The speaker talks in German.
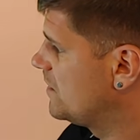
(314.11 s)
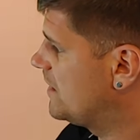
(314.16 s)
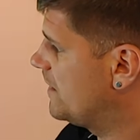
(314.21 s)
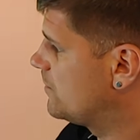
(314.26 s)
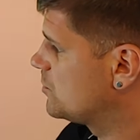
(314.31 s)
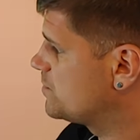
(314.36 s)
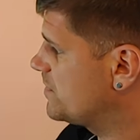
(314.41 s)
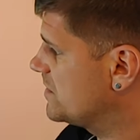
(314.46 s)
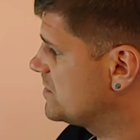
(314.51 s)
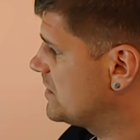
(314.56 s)

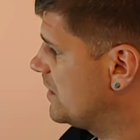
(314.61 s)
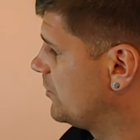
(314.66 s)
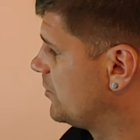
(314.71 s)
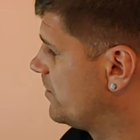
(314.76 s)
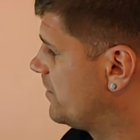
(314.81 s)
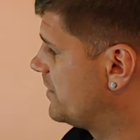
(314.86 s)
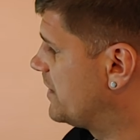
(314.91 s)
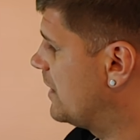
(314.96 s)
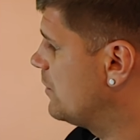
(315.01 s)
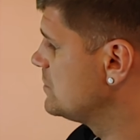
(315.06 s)
Dementsprechend auch
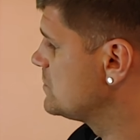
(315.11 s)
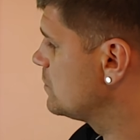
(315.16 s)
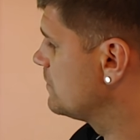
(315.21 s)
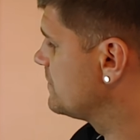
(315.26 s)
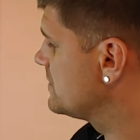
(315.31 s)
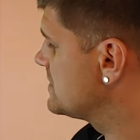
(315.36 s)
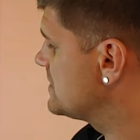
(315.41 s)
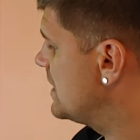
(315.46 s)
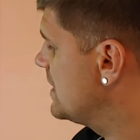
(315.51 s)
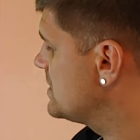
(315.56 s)
nochmal ein
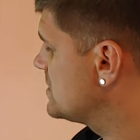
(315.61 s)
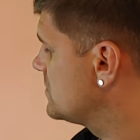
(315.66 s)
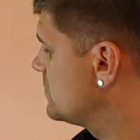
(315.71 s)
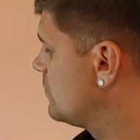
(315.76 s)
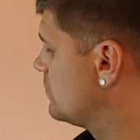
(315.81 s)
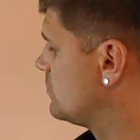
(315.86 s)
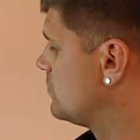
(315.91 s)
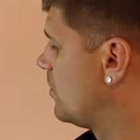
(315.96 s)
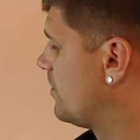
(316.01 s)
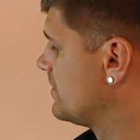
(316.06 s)

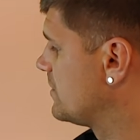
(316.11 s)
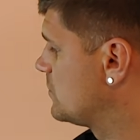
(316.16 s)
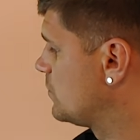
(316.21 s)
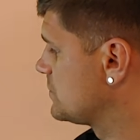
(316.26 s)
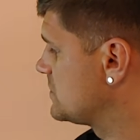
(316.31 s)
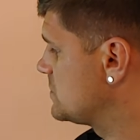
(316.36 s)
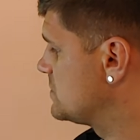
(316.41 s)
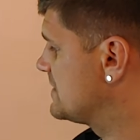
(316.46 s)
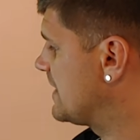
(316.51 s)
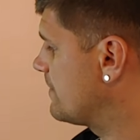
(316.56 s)
Ausrufezeichen und nochmal
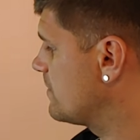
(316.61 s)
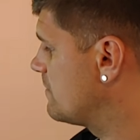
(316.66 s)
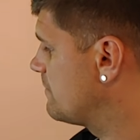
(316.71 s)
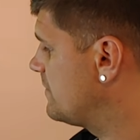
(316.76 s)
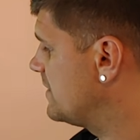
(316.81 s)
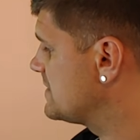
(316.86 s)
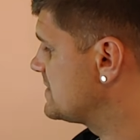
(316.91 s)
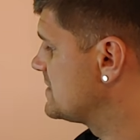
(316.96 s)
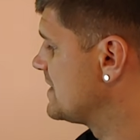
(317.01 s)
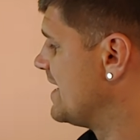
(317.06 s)
kurz
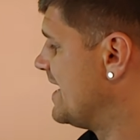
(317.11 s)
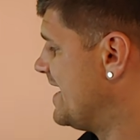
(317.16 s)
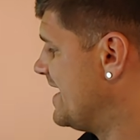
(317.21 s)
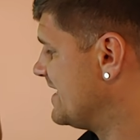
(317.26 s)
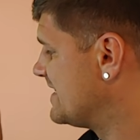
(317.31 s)
zusammengefasst.